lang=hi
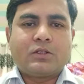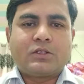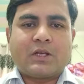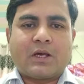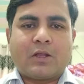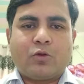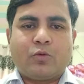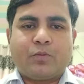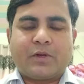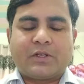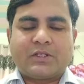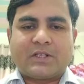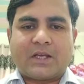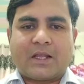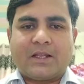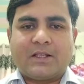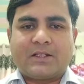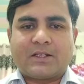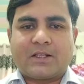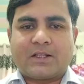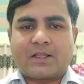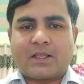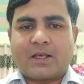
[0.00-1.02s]
चालों पर
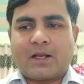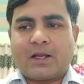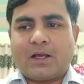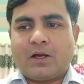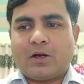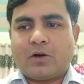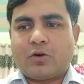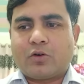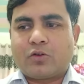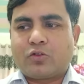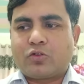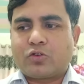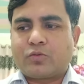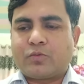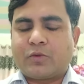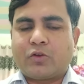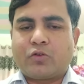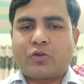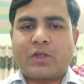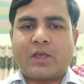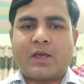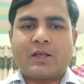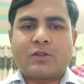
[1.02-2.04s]
चाले चलता रहा और
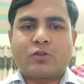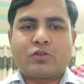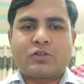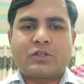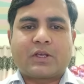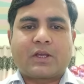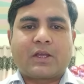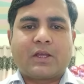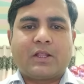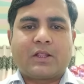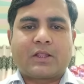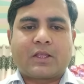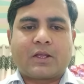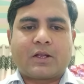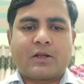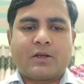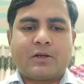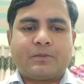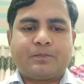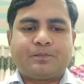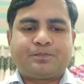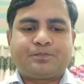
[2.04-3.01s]
दुश्मनों के हाथों से खेलता रहा